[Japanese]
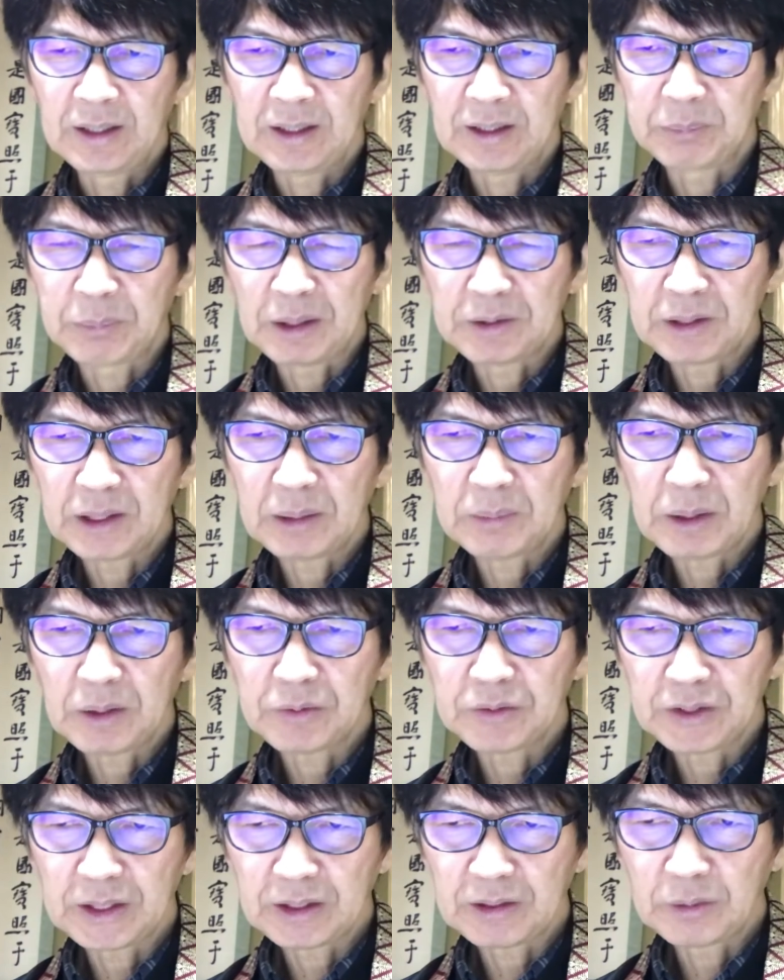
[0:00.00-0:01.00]
丸山
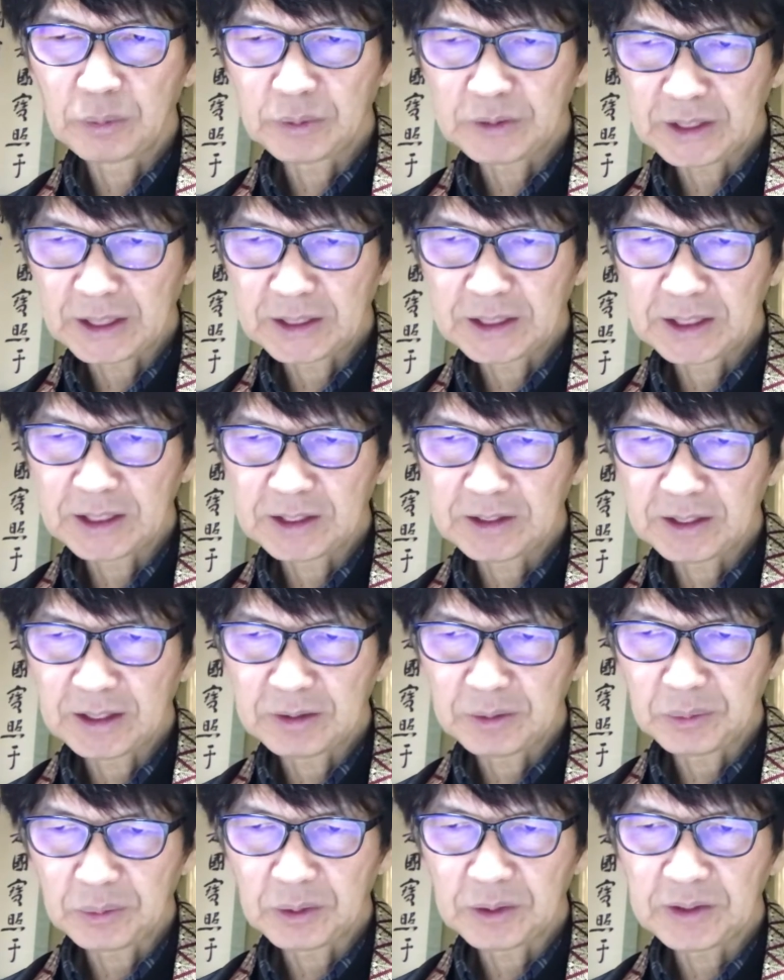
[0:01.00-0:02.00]
房吉さ
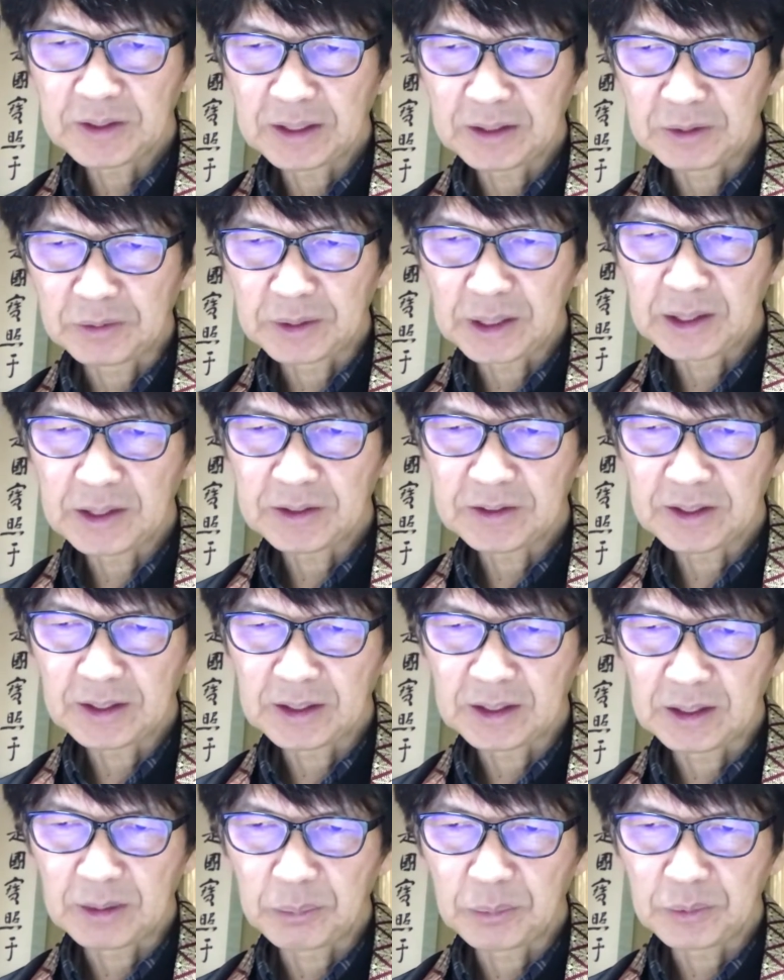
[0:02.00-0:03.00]
んの奥さんの八重さ
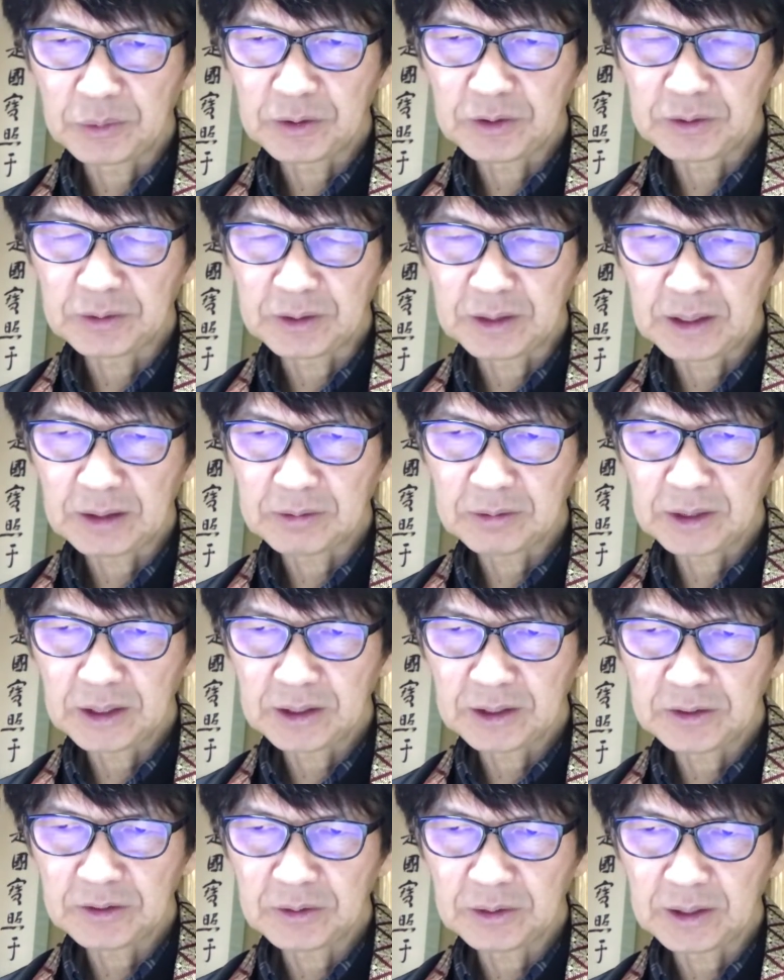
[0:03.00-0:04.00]
んがもうすぐ亡くな
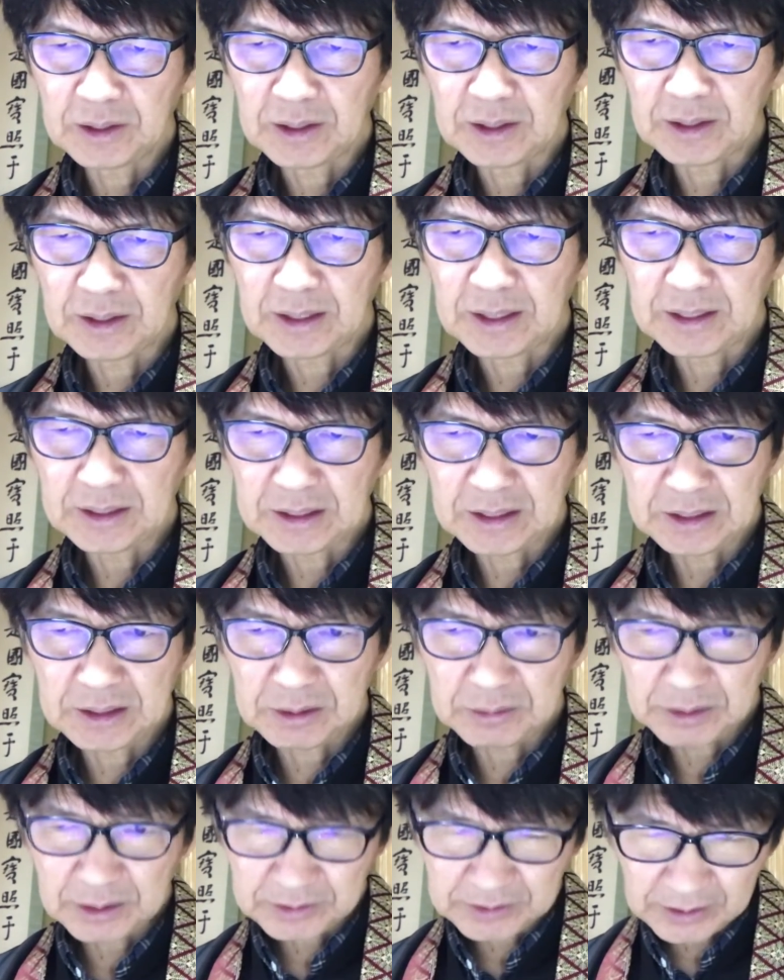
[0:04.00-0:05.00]
りそうやから帰ってき
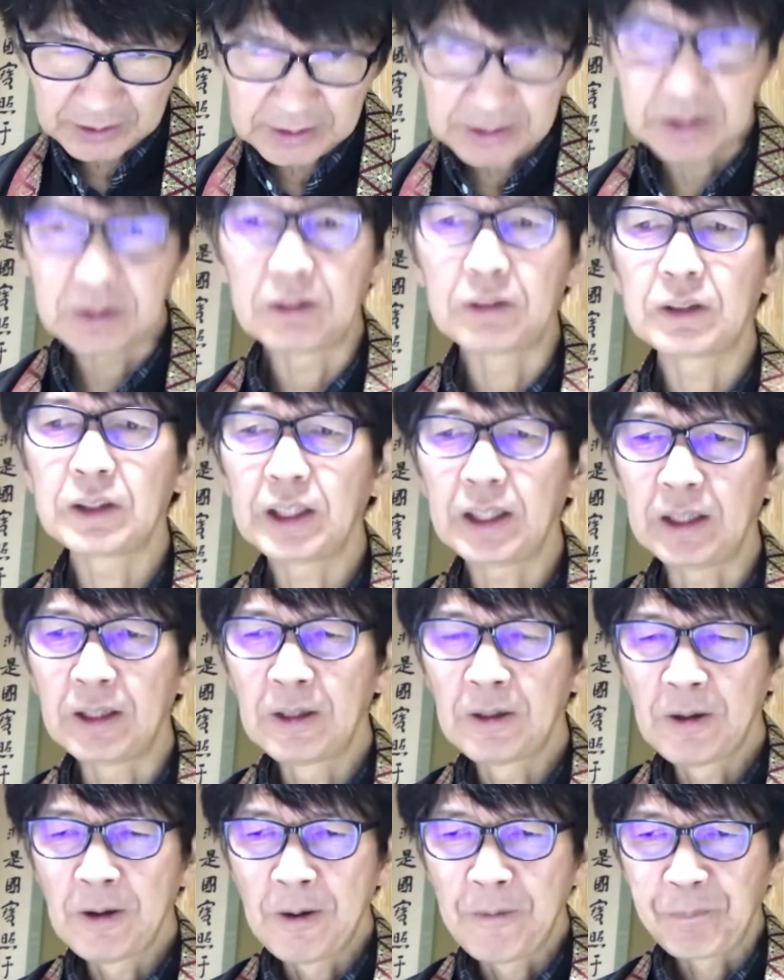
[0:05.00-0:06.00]
てください言うて
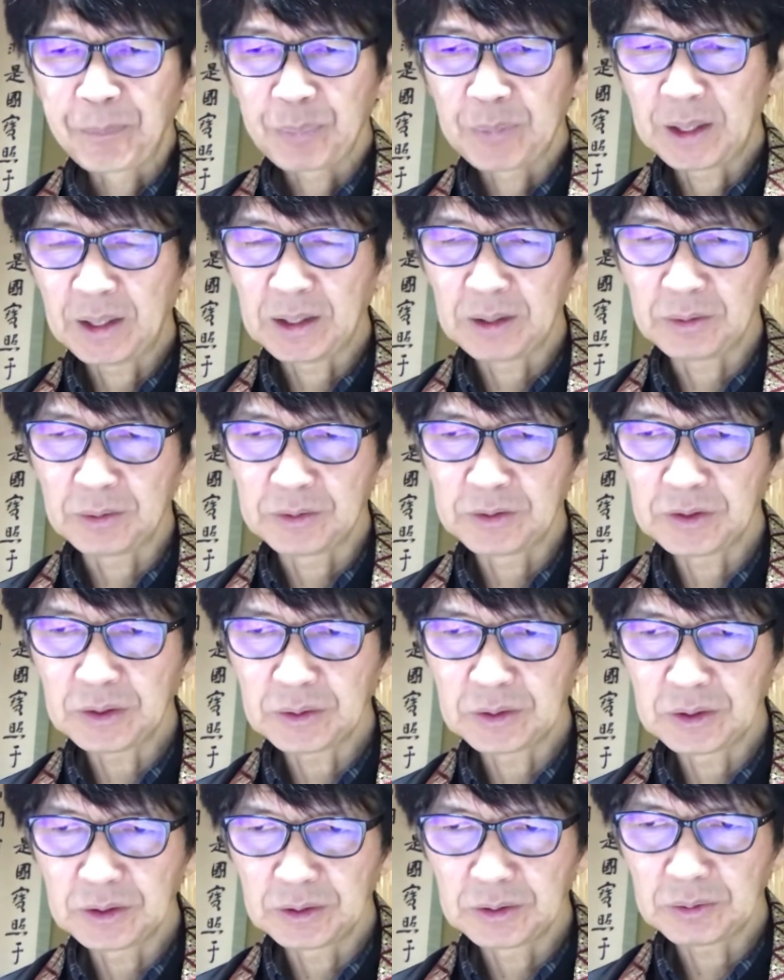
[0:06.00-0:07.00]
あの
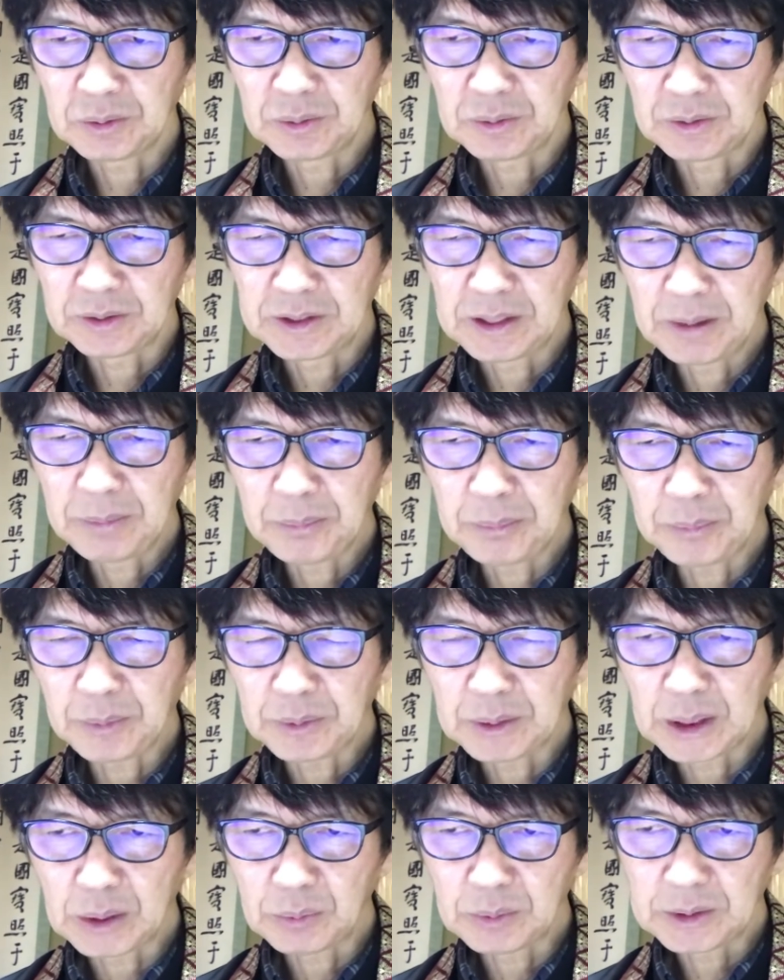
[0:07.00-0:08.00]
そういうことを電
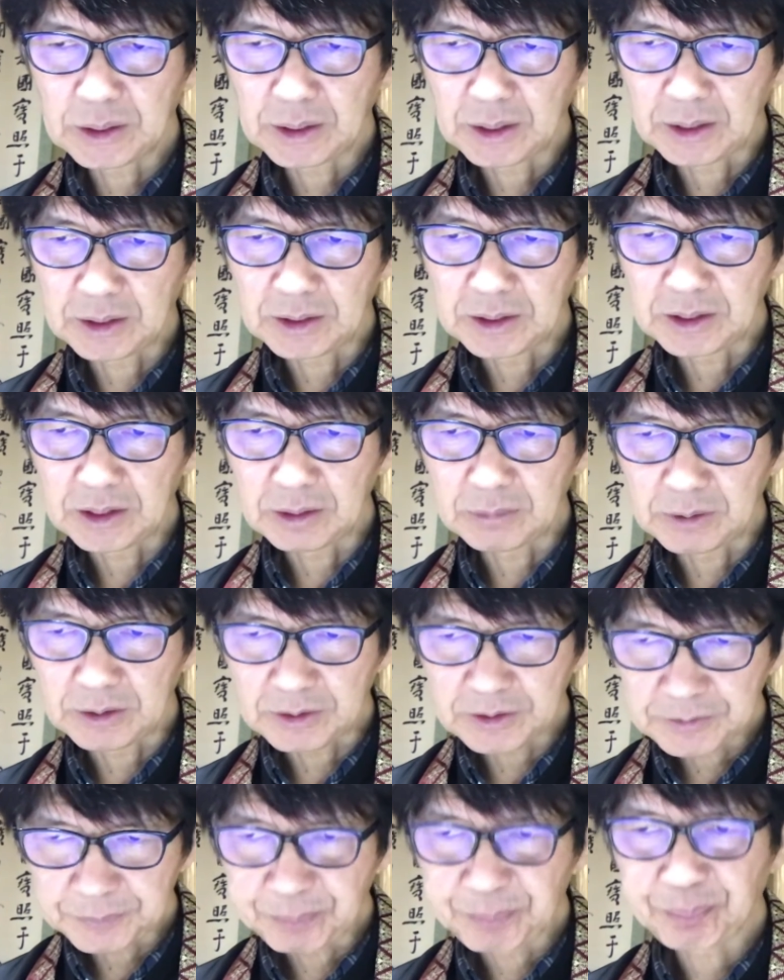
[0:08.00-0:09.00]
報が送られてきま
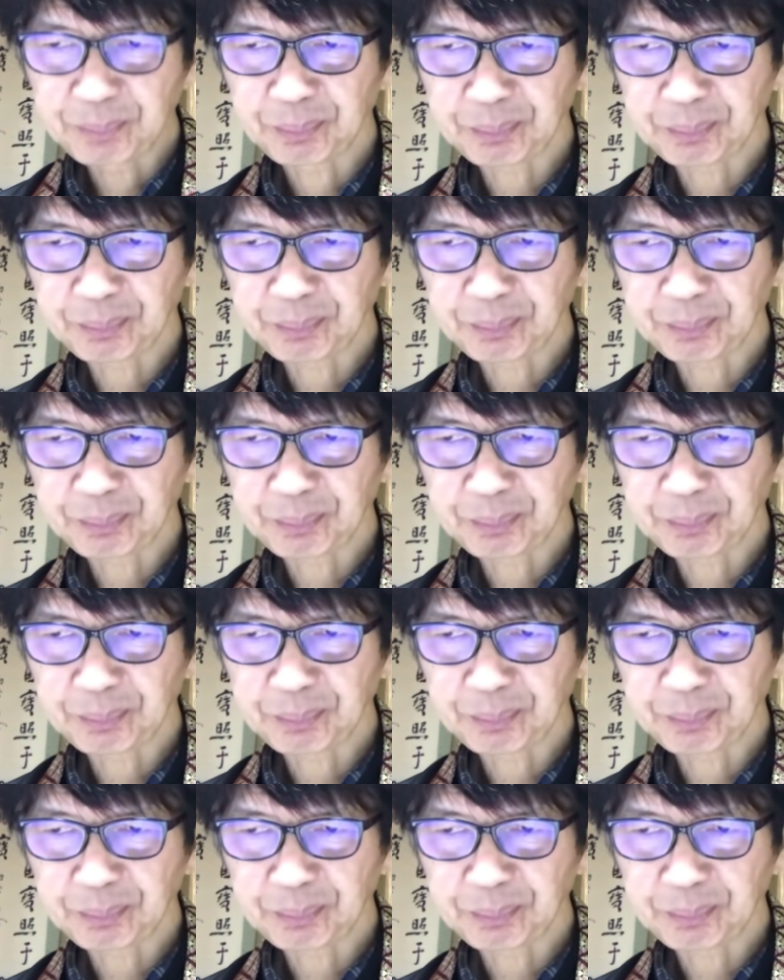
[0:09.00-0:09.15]
す。